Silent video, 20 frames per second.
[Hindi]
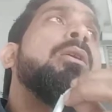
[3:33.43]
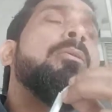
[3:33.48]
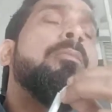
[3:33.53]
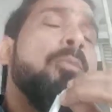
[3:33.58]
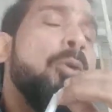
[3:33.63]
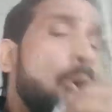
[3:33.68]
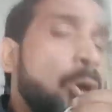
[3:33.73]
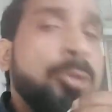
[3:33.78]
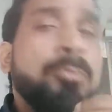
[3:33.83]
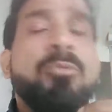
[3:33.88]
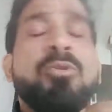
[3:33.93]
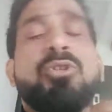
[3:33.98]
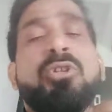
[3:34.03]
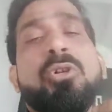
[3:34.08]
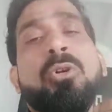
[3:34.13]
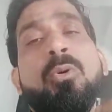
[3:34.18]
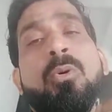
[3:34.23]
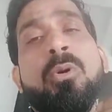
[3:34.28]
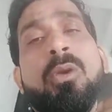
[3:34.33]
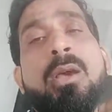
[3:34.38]
बहुत
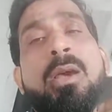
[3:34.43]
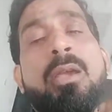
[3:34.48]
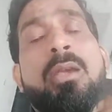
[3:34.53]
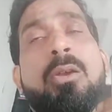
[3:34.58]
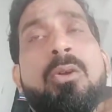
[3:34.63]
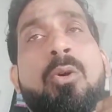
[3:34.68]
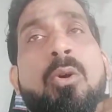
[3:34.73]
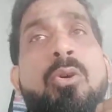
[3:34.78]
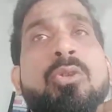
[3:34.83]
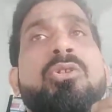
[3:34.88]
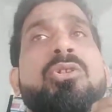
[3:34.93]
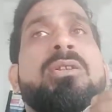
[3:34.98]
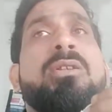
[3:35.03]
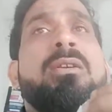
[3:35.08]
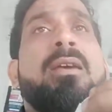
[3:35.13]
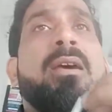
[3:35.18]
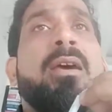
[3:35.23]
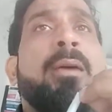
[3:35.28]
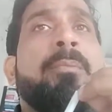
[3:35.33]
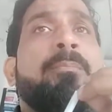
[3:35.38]
मुश्किल हो गया कि कौन सी
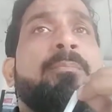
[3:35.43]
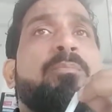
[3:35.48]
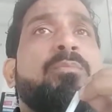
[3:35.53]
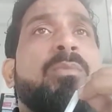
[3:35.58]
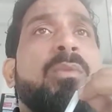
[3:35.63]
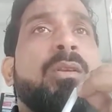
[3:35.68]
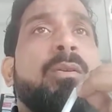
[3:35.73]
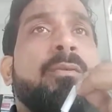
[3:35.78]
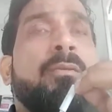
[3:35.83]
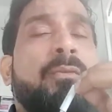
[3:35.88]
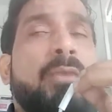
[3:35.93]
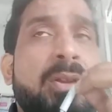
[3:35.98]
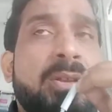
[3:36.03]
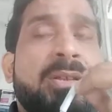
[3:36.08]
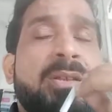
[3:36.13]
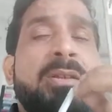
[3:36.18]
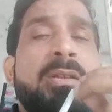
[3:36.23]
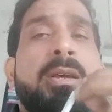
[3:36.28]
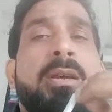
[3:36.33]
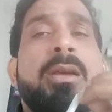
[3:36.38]
ऐप
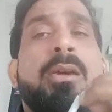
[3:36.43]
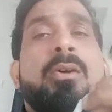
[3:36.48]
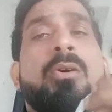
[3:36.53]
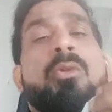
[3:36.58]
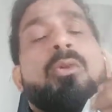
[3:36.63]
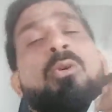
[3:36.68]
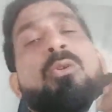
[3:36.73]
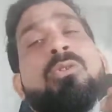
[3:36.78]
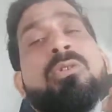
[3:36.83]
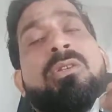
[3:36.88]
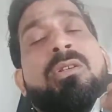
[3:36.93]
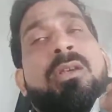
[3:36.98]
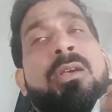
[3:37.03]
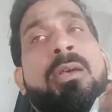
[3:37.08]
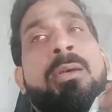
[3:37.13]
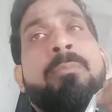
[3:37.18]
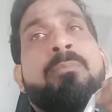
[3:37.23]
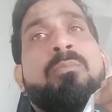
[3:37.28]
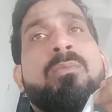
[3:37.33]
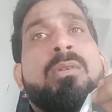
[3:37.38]
फर्जी है और कौन सी
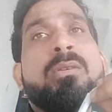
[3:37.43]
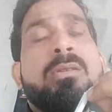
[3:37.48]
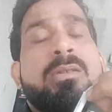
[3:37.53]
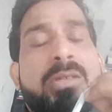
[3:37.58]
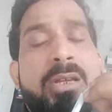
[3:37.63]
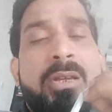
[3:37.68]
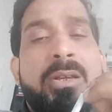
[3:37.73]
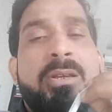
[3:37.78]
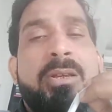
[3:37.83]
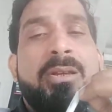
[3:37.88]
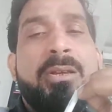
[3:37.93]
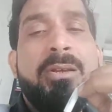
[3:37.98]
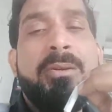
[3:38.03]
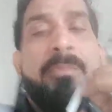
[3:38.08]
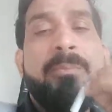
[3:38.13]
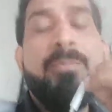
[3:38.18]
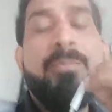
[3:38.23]
ऐप सही है